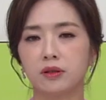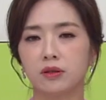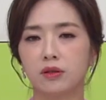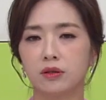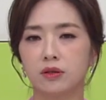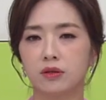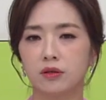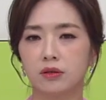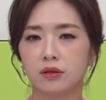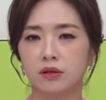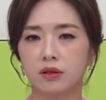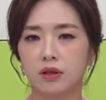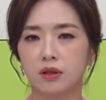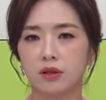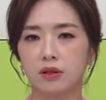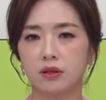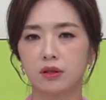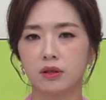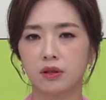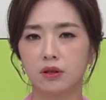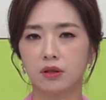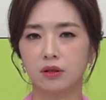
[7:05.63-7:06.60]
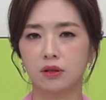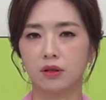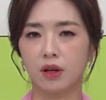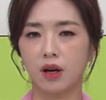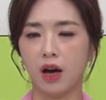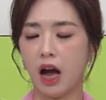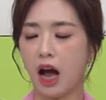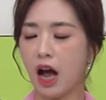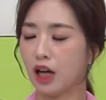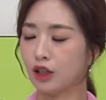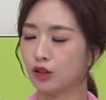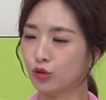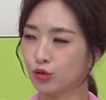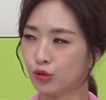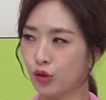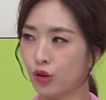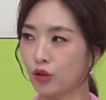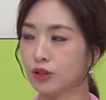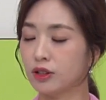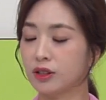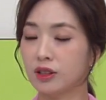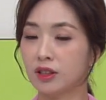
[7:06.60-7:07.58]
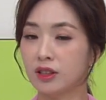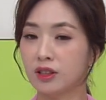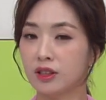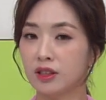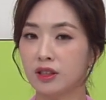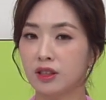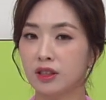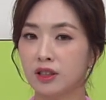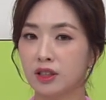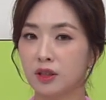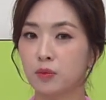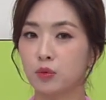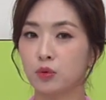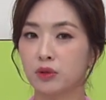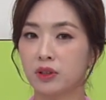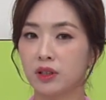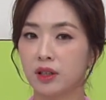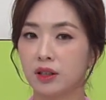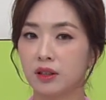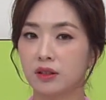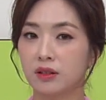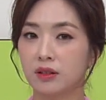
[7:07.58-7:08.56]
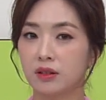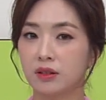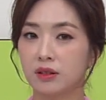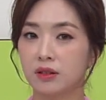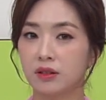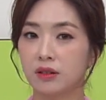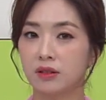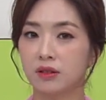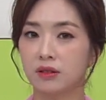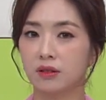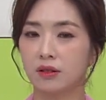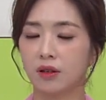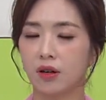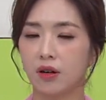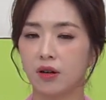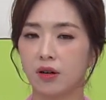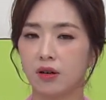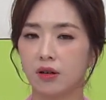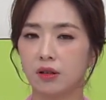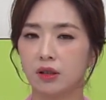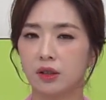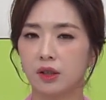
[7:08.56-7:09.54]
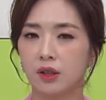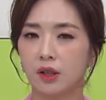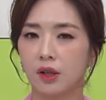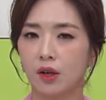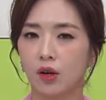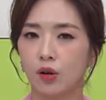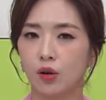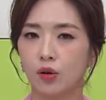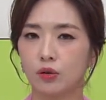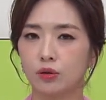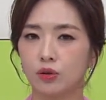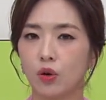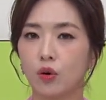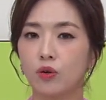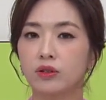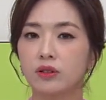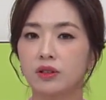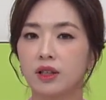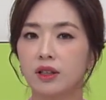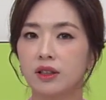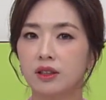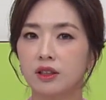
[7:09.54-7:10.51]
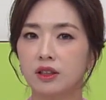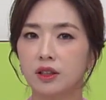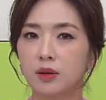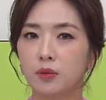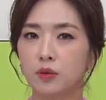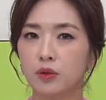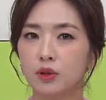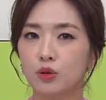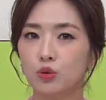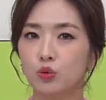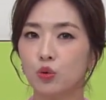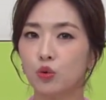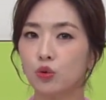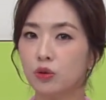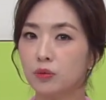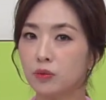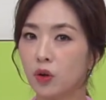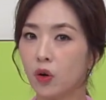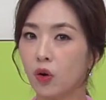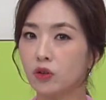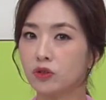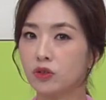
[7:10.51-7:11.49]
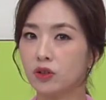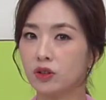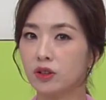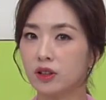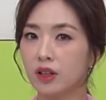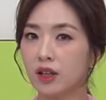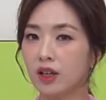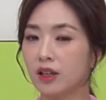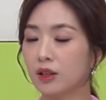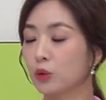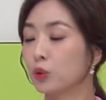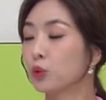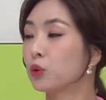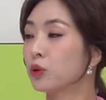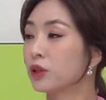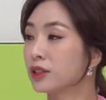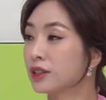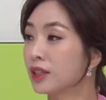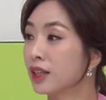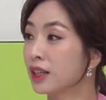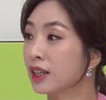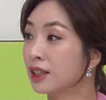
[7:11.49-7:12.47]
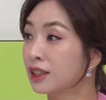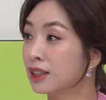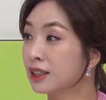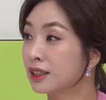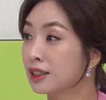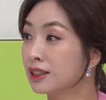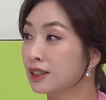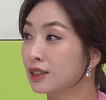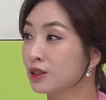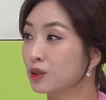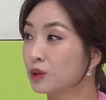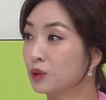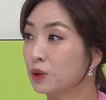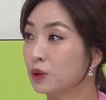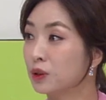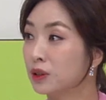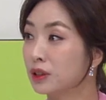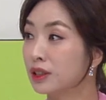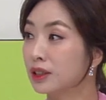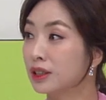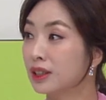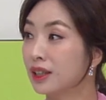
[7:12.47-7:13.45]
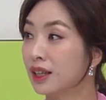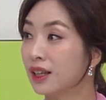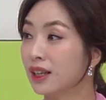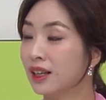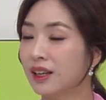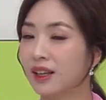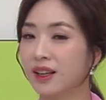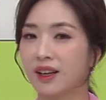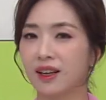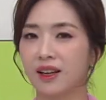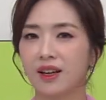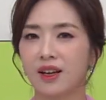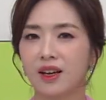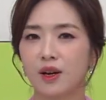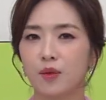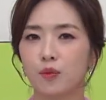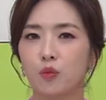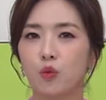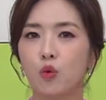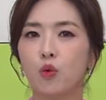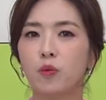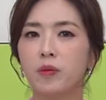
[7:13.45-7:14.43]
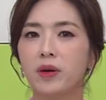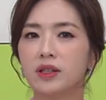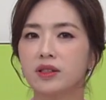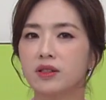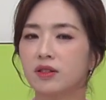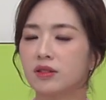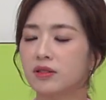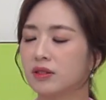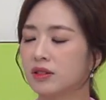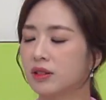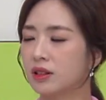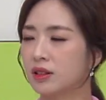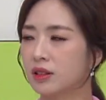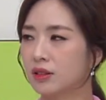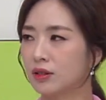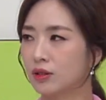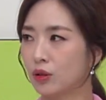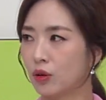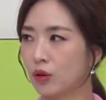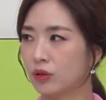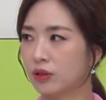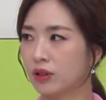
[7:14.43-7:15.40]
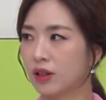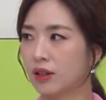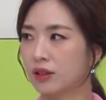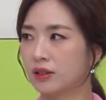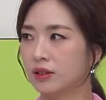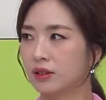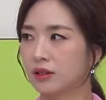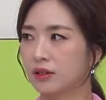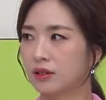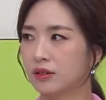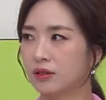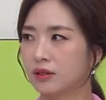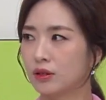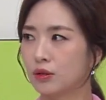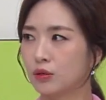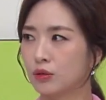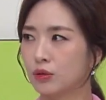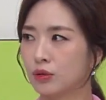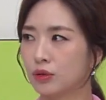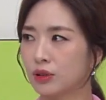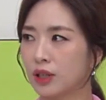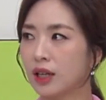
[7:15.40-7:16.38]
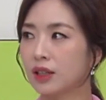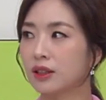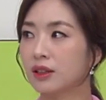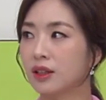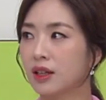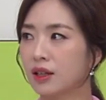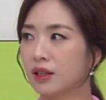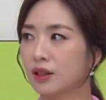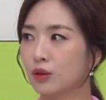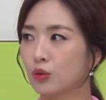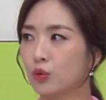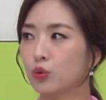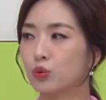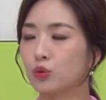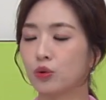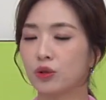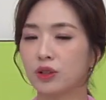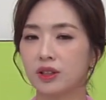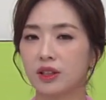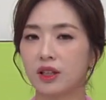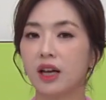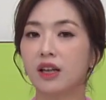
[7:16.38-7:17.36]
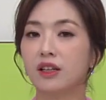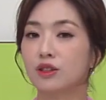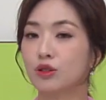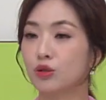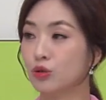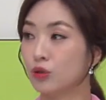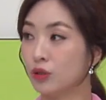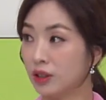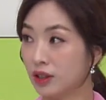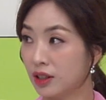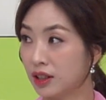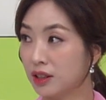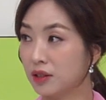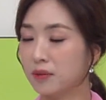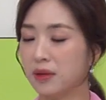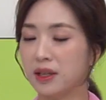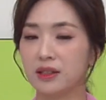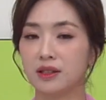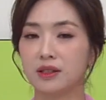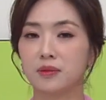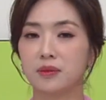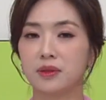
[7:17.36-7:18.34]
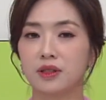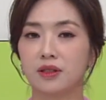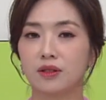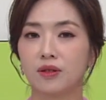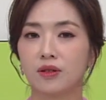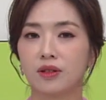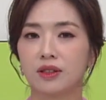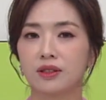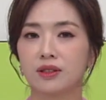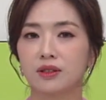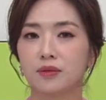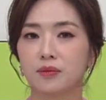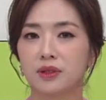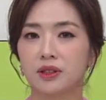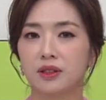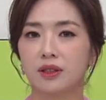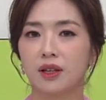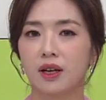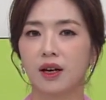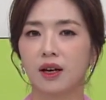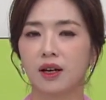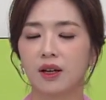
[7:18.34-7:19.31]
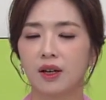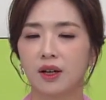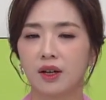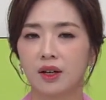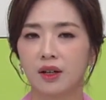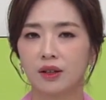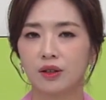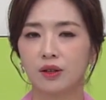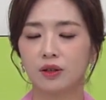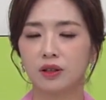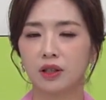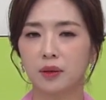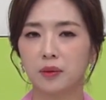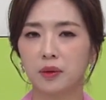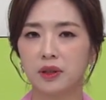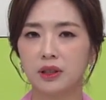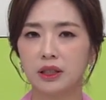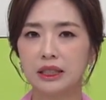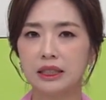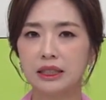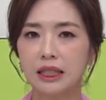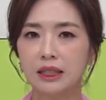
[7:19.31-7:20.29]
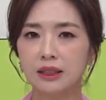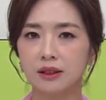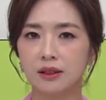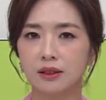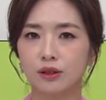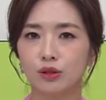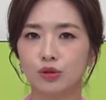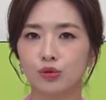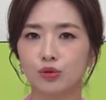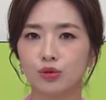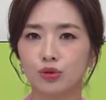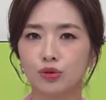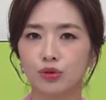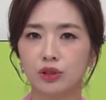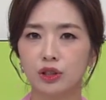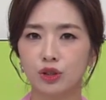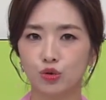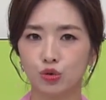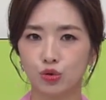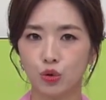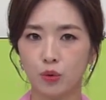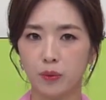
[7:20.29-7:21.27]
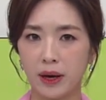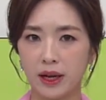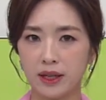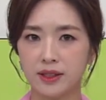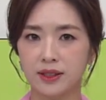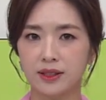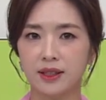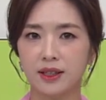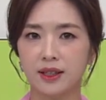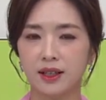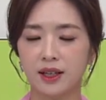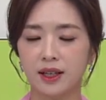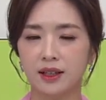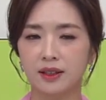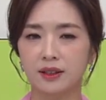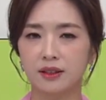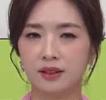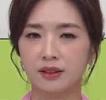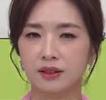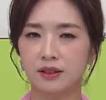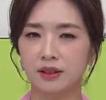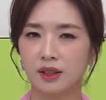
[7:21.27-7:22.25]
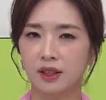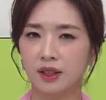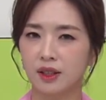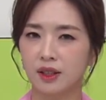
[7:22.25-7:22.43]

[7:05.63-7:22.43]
들었을 때는 아주 커지기보다는 어, 어, 정상 크기보다 조금 커졌다 이렇게 생각이 들 수도 있는데 몸에서 느끼는 영향은 그리고 상당한 고통이 따를 수 있다는 말씀이신 것 같습니다. 그렇다면 이상근 증후군이 주로 발생하는